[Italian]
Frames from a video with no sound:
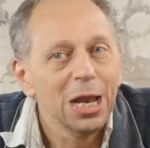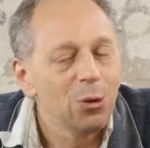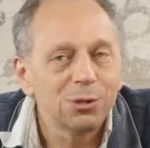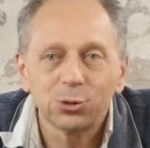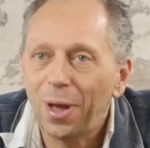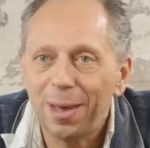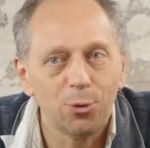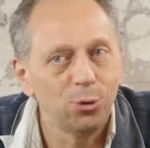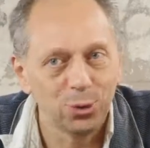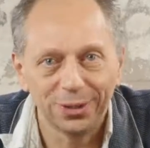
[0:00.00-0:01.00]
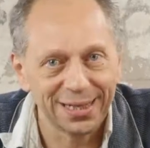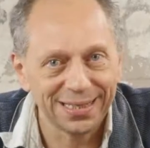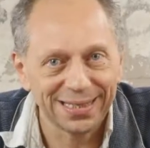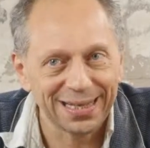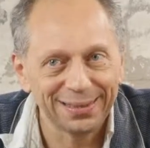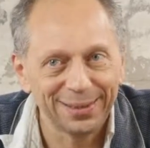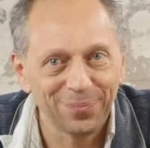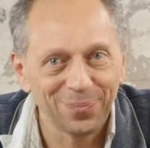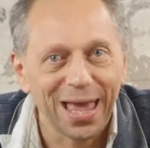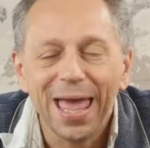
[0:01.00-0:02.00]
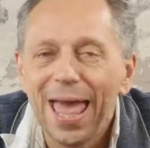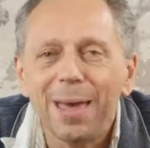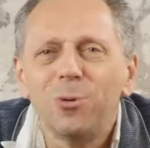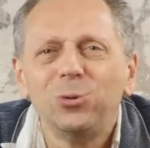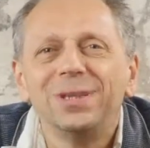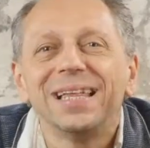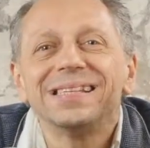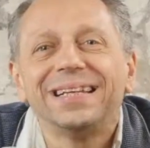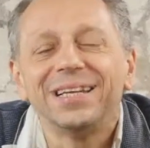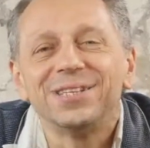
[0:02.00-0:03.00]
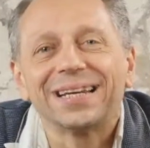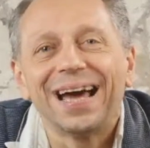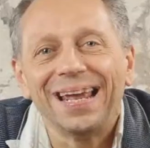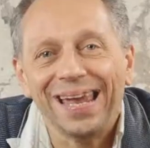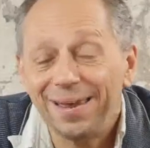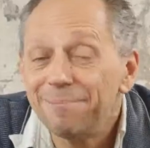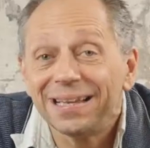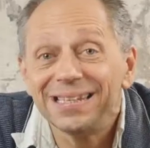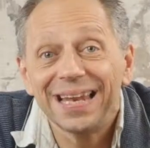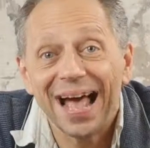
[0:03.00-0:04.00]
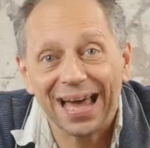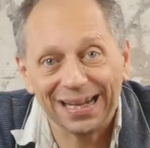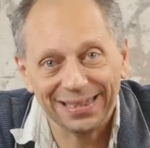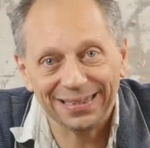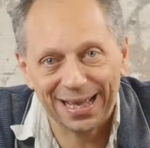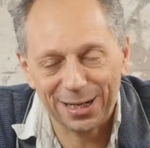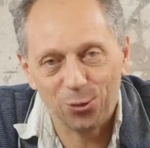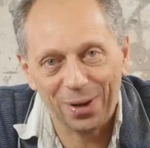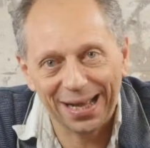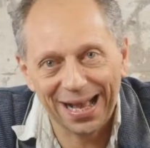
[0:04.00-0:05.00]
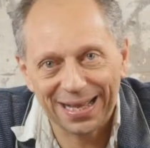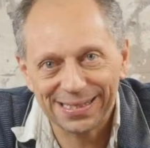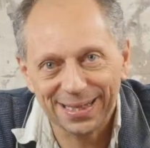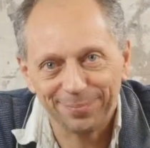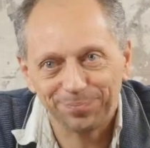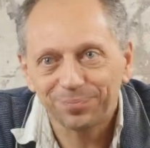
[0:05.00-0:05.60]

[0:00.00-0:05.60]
Questo è molto interessante. È molto interessante cercare e immaginare di entrare in quelle case,